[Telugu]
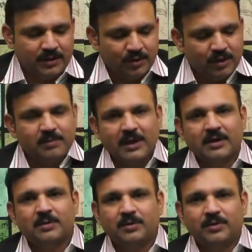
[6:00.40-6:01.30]
యోని
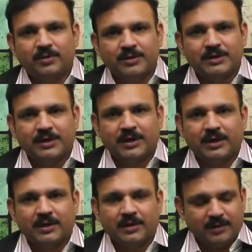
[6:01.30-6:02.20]
మార్గంలో ఉంచి
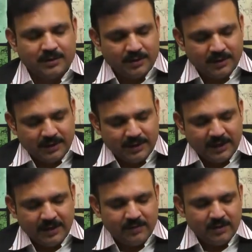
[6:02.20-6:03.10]

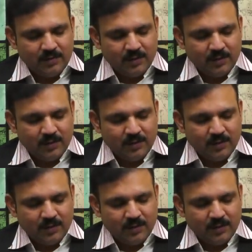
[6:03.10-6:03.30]
కేవలం